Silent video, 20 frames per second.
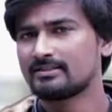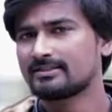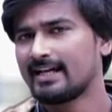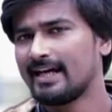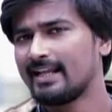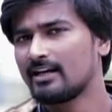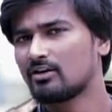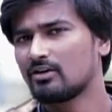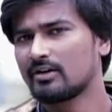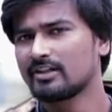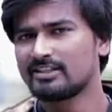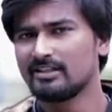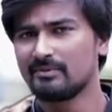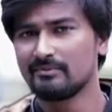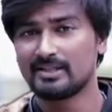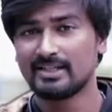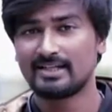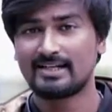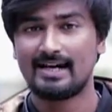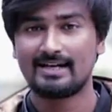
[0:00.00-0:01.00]
इस
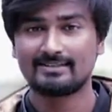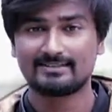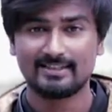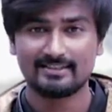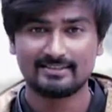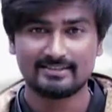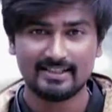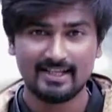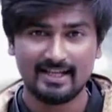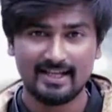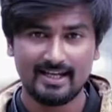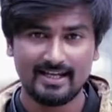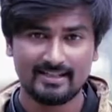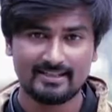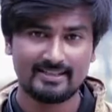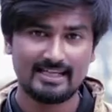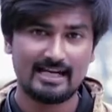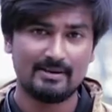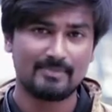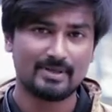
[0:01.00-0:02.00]
एल्गोरिदम की खासियत यह है
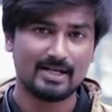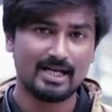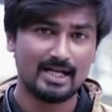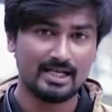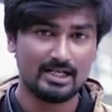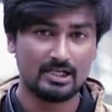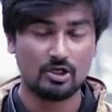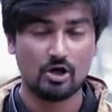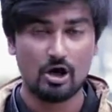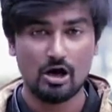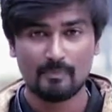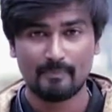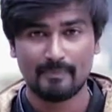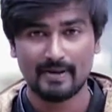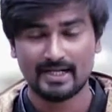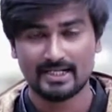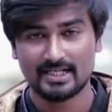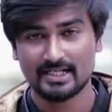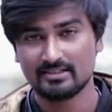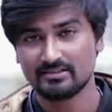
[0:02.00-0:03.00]
कि आपका लॉक
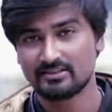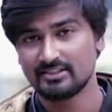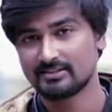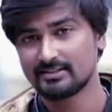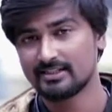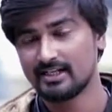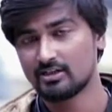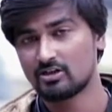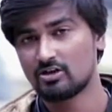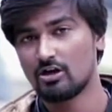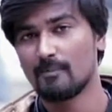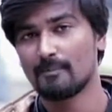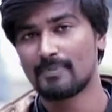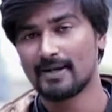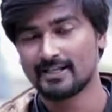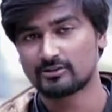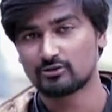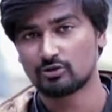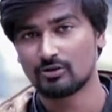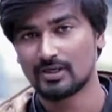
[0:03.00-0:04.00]
पैटर्न जितना
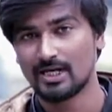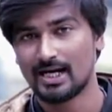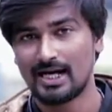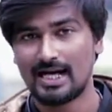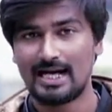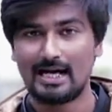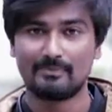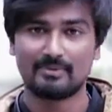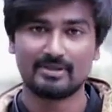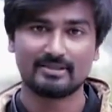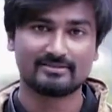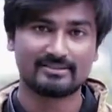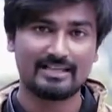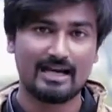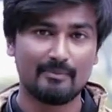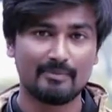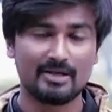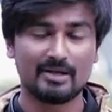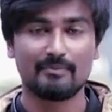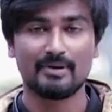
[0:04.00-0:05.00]
कॉम्प्लेक्स होगा आपके
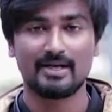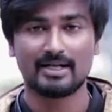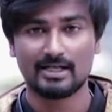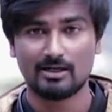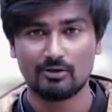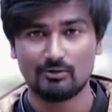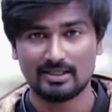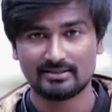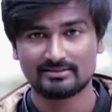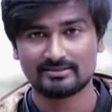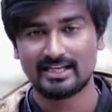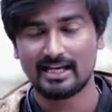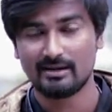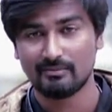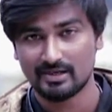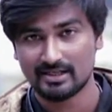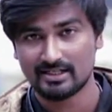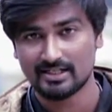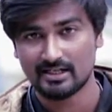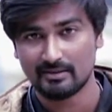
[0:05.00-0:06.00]
सामने बैठा हुआ
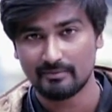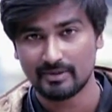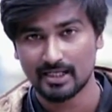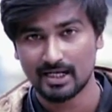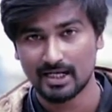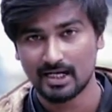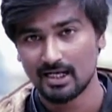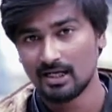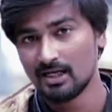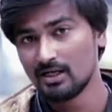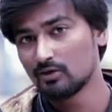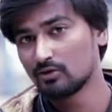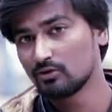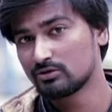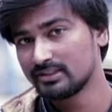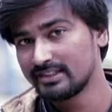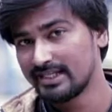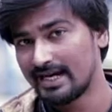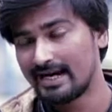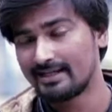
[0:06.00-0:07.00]
साइबर क्रिम क्रिमिनल
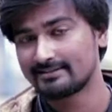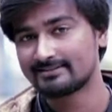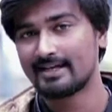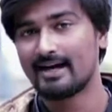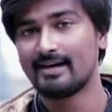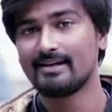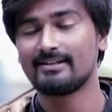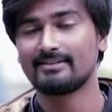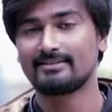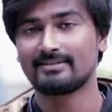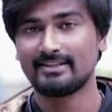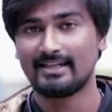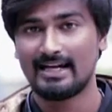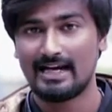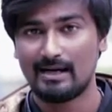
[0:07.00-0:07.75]
उतनी आसानी से